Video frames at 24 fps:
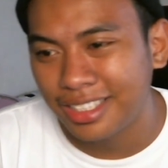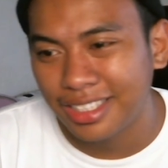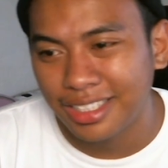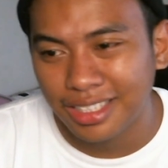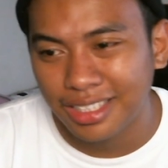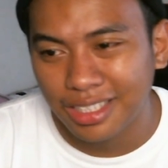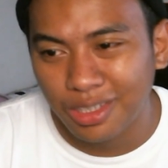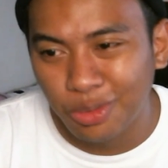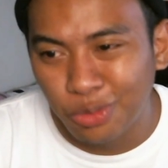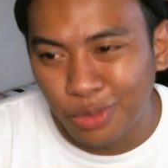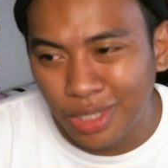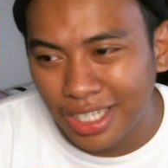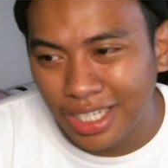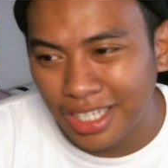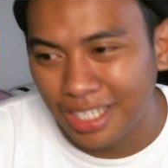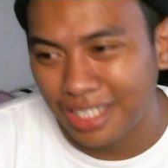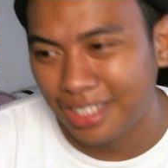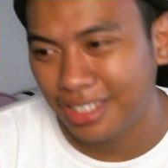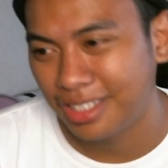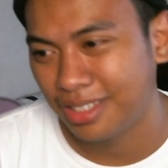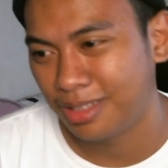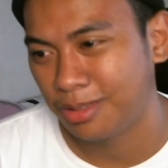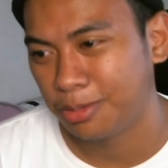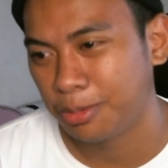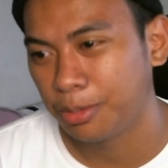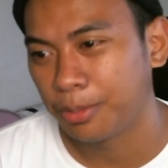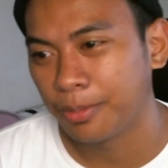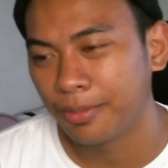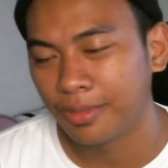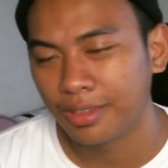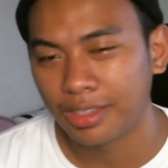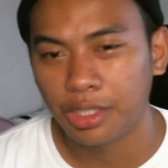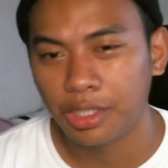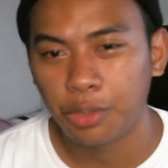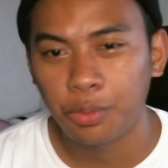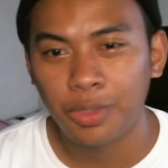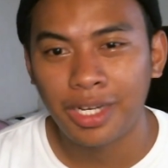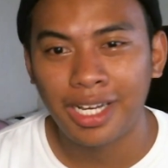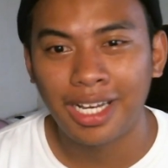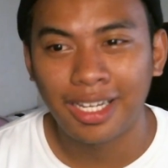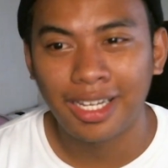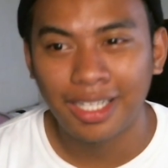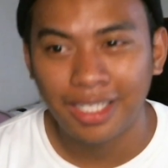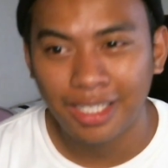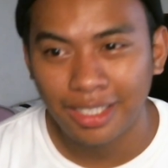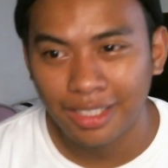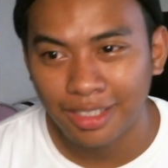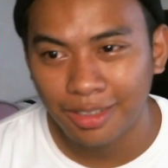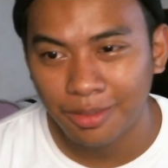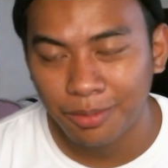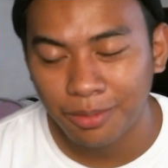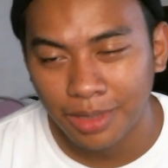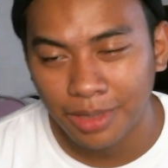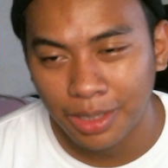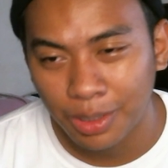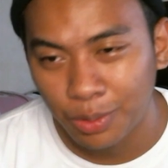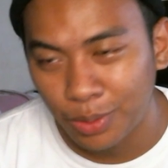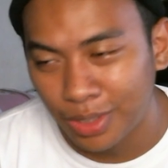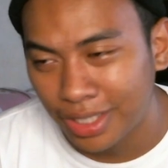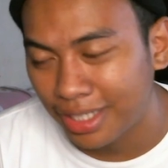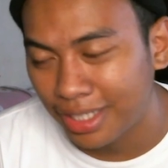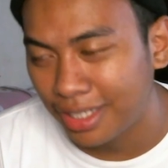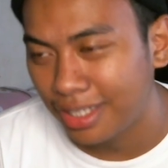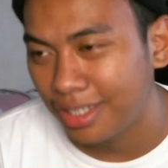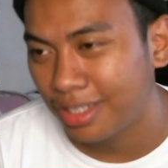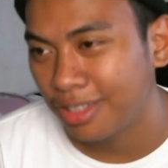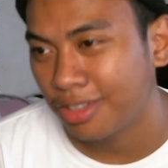ng gawa gawa ka lang ng gawa.